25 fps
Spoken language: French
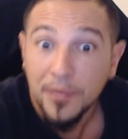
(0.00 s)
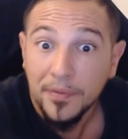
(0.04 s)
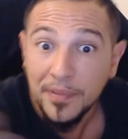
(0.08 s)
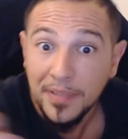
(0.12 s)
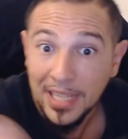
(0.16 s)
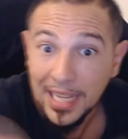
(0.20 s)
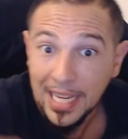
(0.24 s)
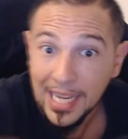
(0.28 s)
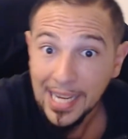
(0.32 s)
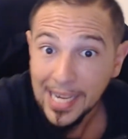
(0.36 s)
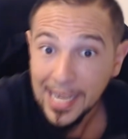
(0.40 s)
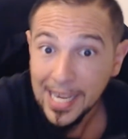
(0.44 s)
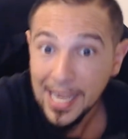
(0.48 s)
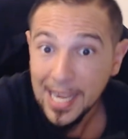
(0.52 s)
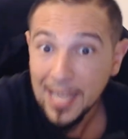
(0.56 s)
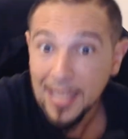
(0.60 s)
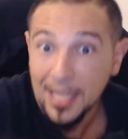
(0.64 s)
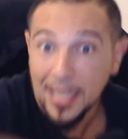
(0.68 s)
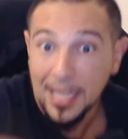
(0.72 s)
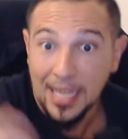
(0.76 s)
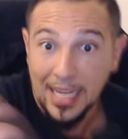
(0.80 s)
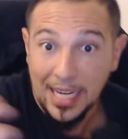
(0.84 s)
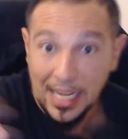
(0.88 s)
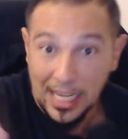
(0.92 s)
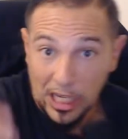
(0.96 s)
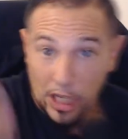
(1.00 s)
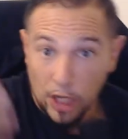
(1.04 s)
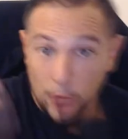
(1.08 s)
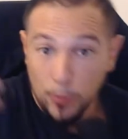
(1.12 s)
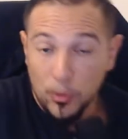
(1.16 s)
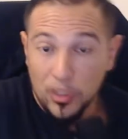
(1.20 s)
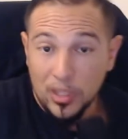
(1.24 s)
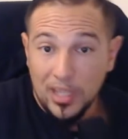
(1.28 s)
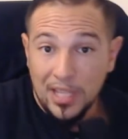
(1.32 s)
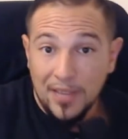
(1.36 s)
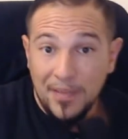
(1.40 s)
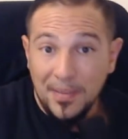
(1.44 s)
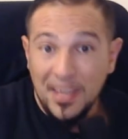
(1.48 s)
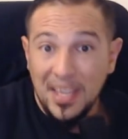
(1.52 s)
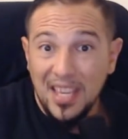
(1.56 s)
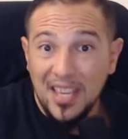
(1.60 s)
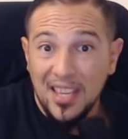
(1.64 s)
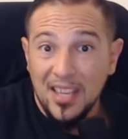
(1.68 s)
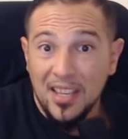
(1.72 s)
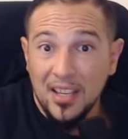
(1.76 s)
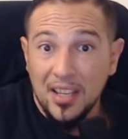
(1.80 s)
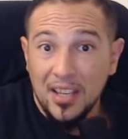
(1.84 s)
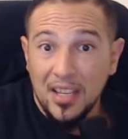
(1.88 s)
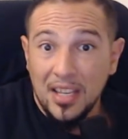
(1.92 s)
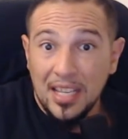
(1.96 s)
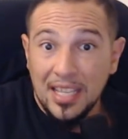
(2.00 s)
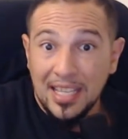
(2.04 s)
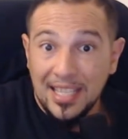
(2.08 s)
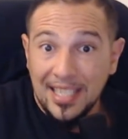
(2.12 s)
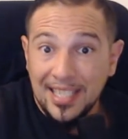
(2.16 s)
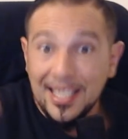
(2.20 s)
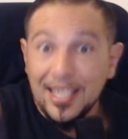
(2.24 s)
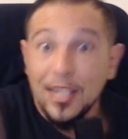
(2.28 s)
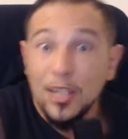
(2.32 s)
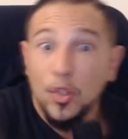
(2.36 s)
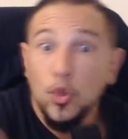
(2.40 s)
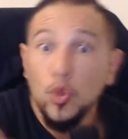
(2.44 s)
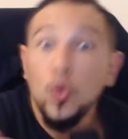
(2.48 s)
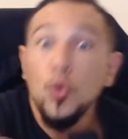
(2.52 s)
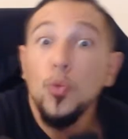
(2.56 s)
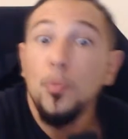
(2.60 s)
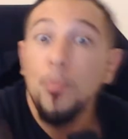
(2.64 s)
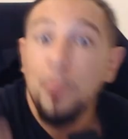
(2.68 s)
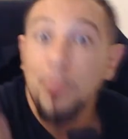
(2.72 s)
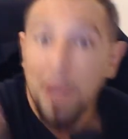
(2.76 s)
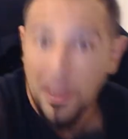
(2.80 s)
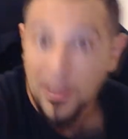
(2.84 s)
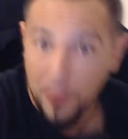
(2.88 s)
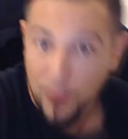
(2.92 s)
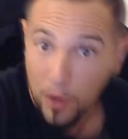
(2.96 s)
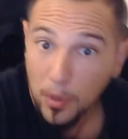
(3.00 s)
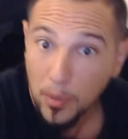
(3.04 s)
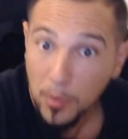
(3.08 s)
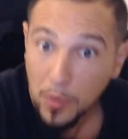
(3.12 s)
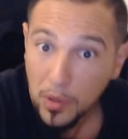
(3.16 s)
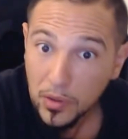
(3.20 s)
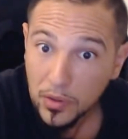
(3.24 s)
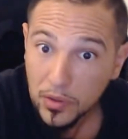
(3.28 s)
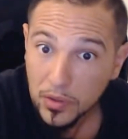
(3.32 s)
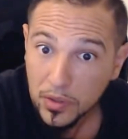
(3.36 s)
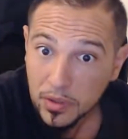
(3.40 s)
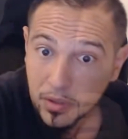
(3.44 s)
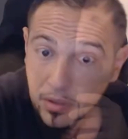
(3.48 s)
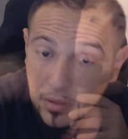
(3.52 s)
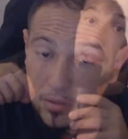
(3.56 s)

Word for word: Villarreal et les clubs de Séville, c'est une performance.